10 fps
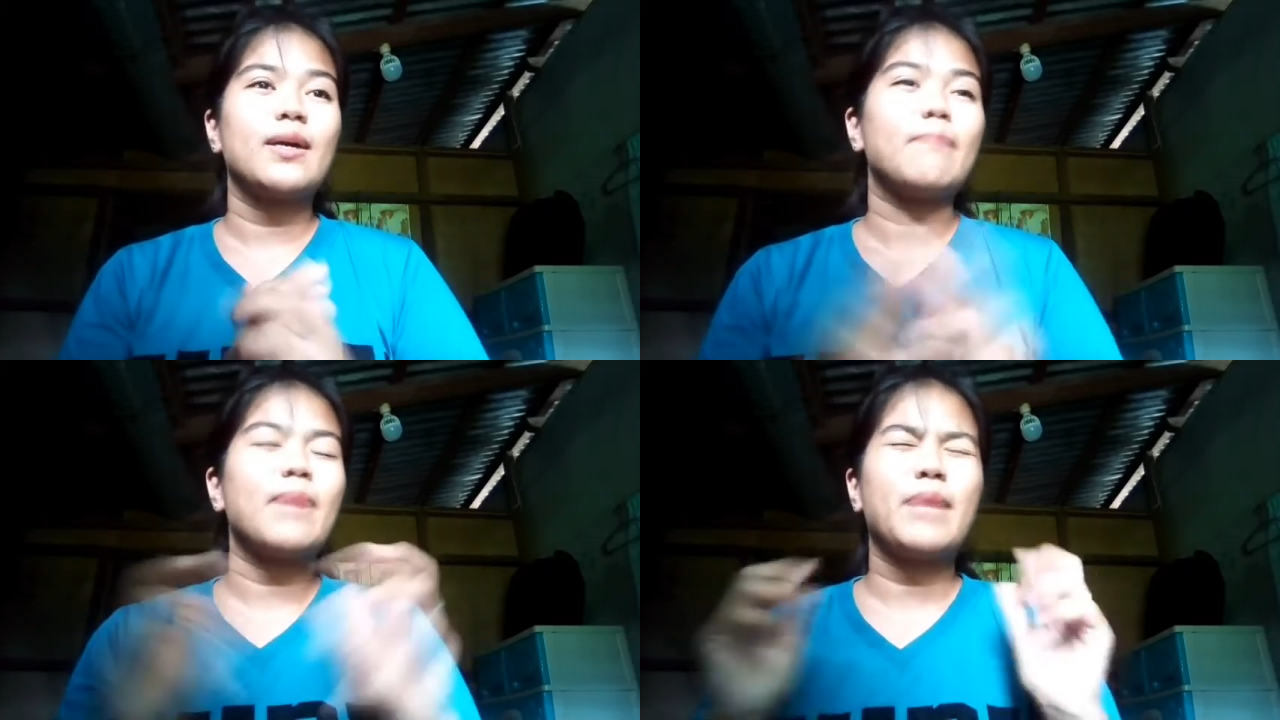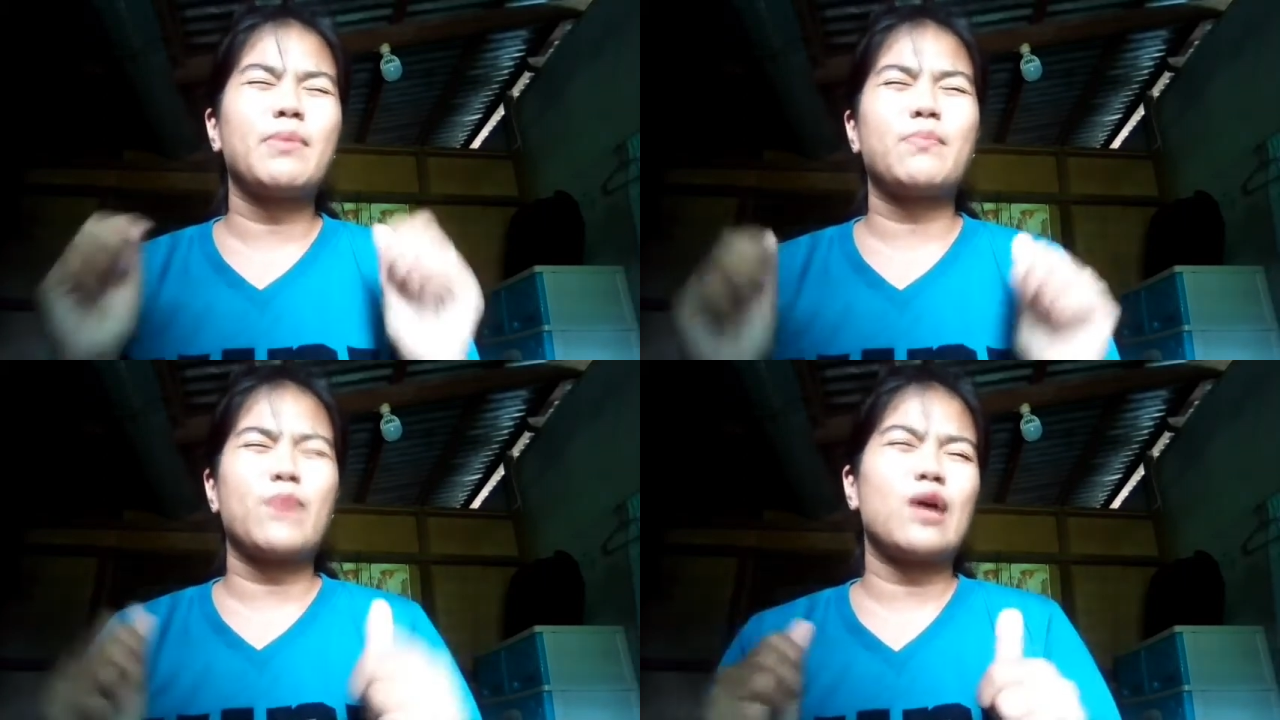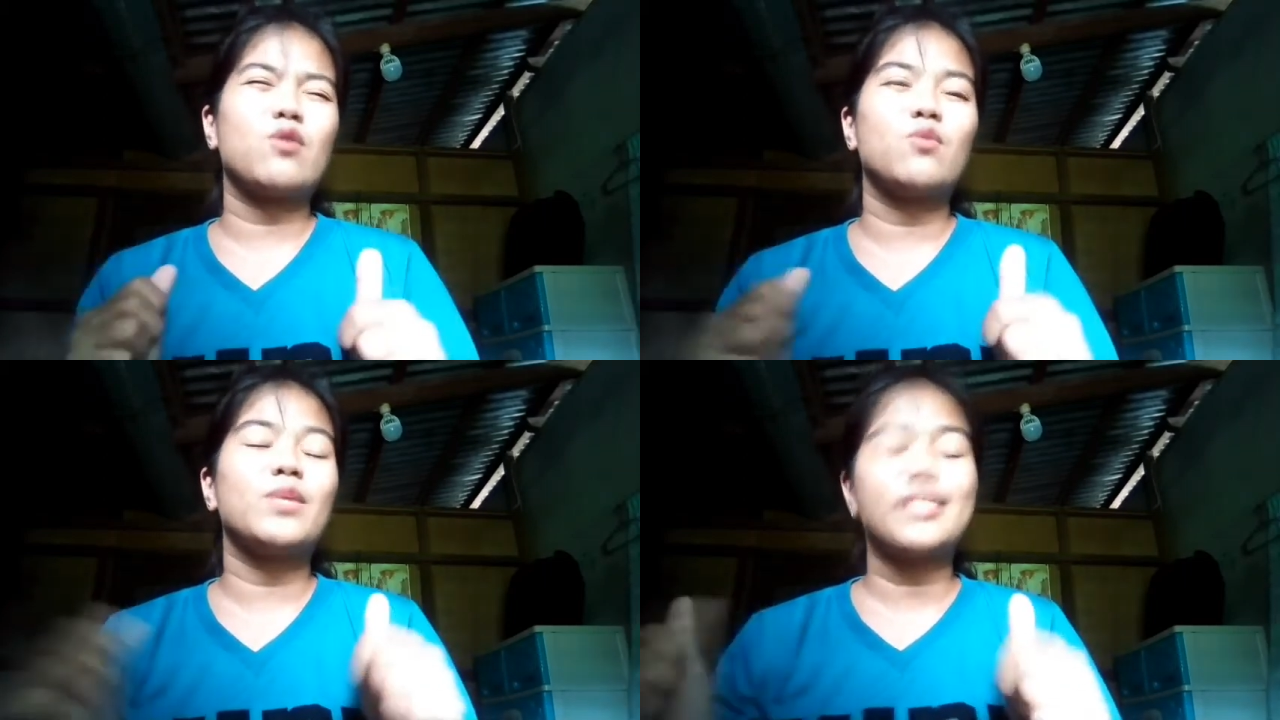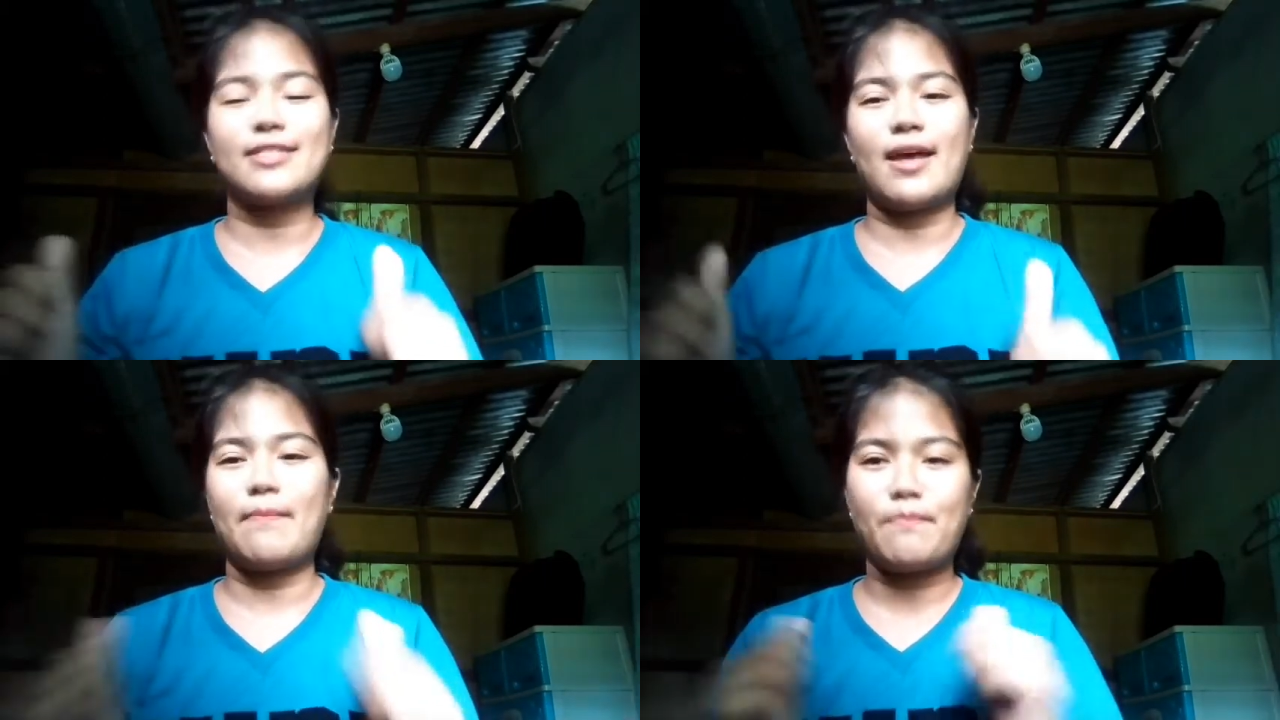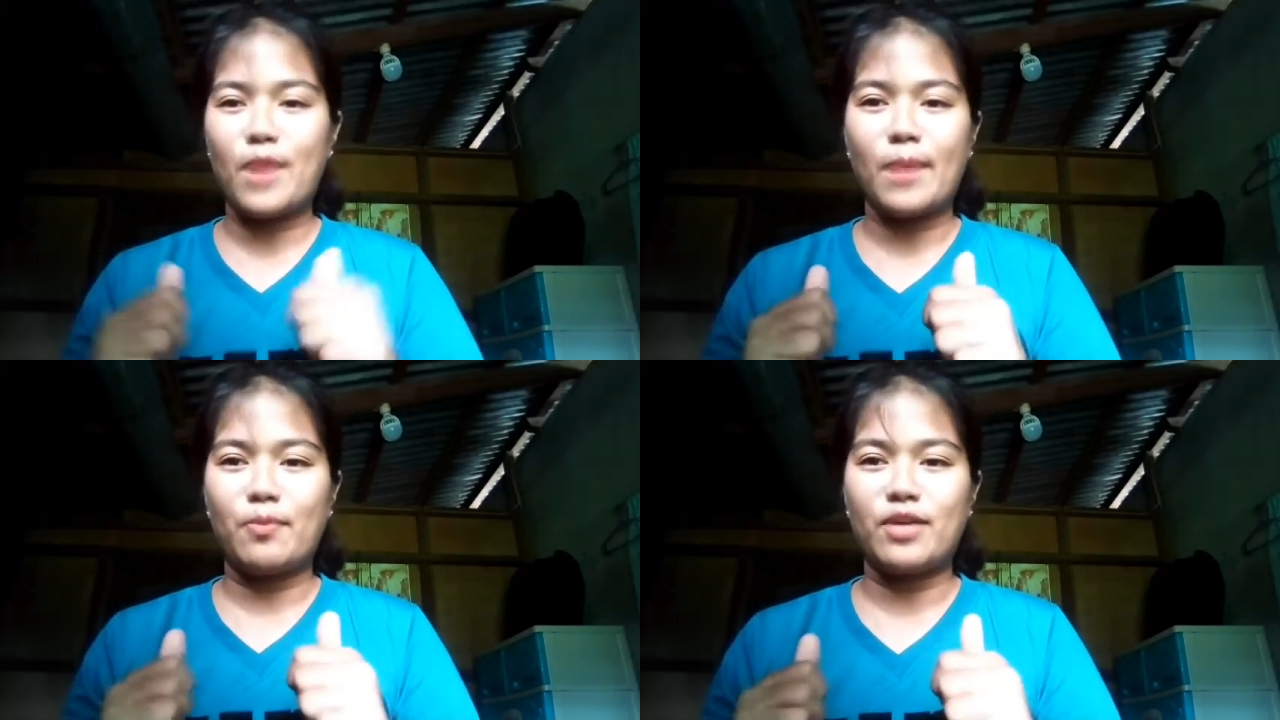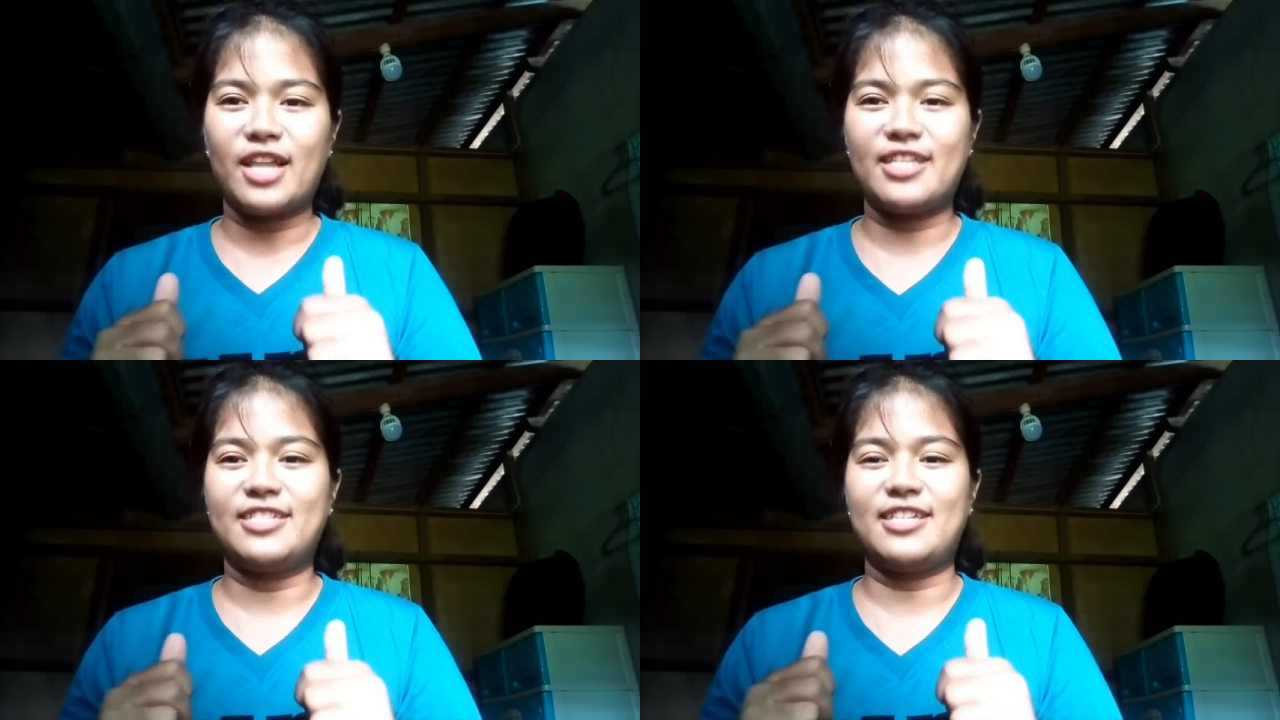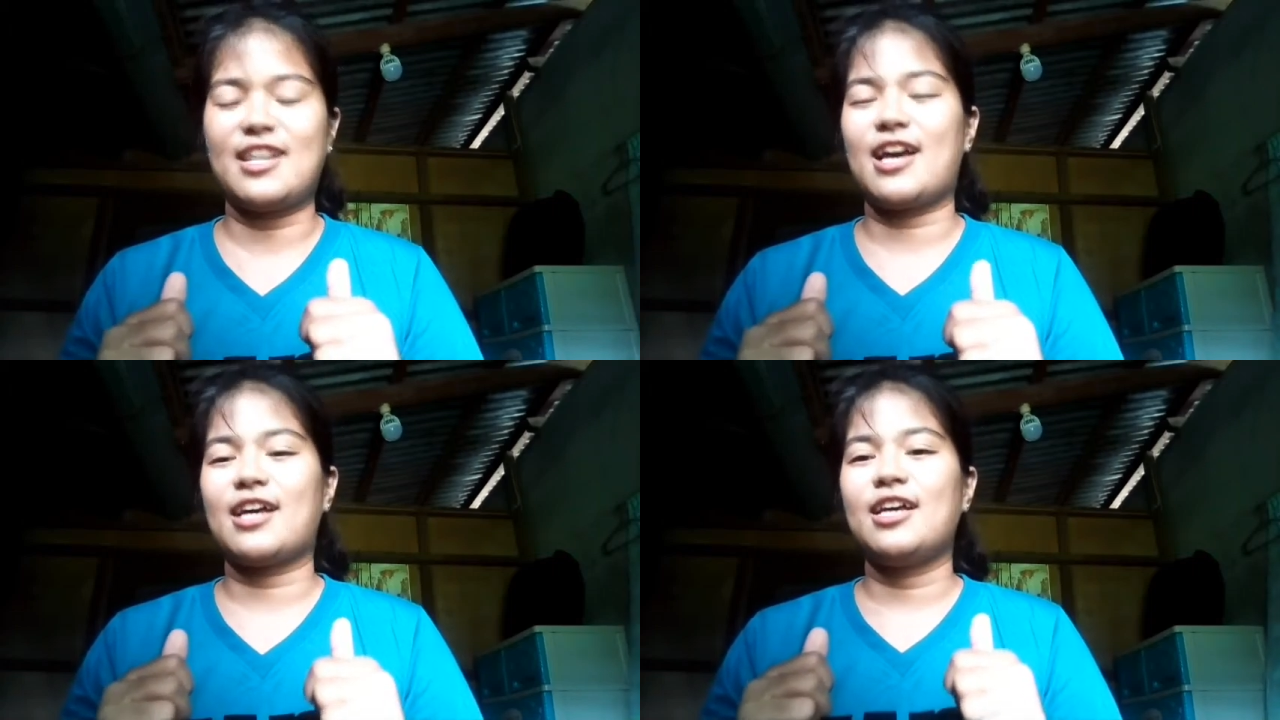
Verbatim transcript: maipaprank ko basta iprank po natin sila.